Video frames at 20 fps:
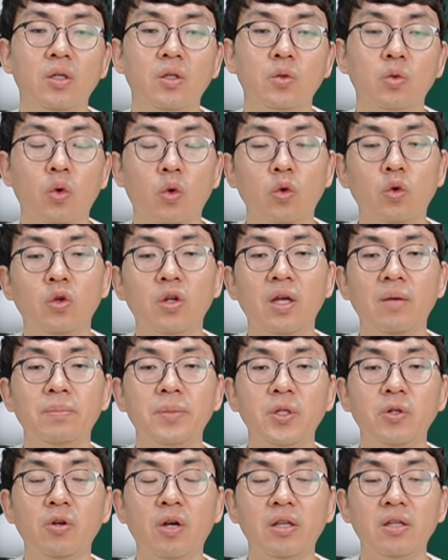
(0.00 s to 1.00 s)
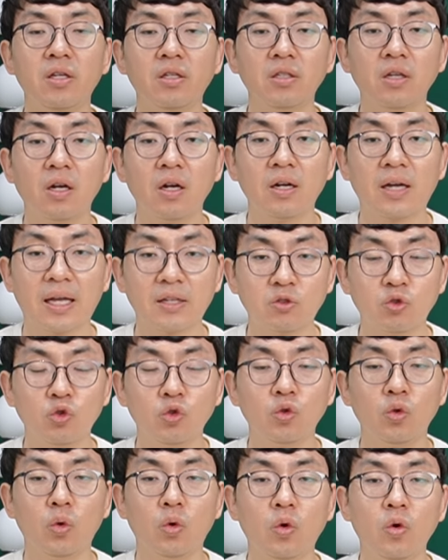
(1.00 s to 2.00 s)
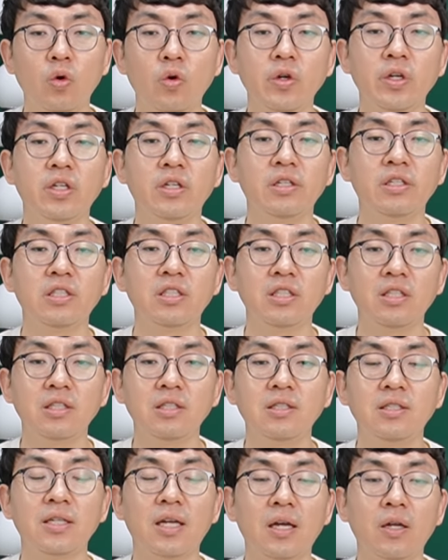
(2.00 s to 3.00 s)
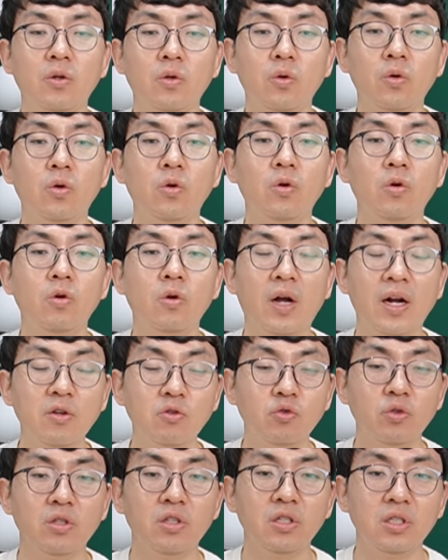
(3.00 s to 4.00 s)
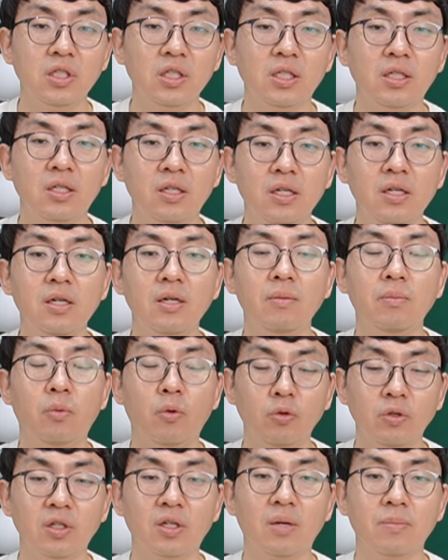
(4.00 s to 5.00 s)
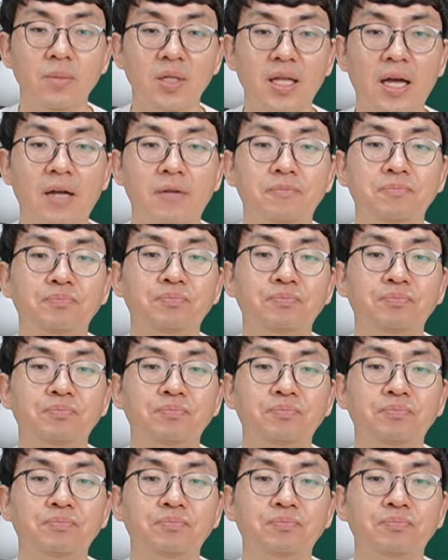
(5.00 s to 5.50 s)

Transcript: 토론에 필요한 능력을 갖추고 이를 실제로 할 수 있는지를 보는 겁니다.